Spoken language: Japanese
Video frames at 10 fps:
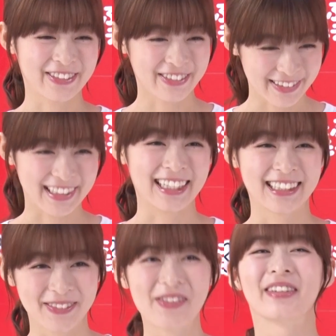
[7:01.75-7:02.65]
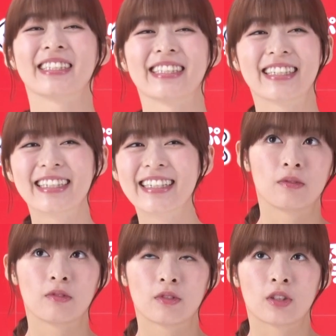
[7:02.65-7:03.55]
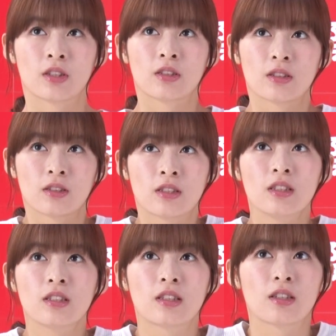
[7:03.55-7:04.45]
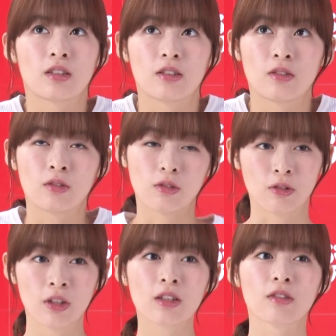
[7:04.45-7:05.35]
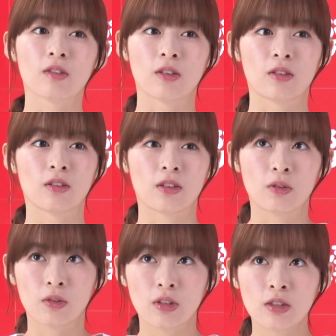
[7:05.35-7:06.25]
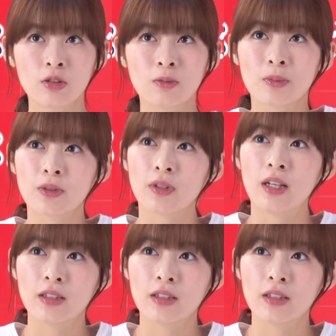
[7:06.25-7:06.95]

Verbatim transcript: 心が弾みました。私人生のご縁の中でなんかお誕生日を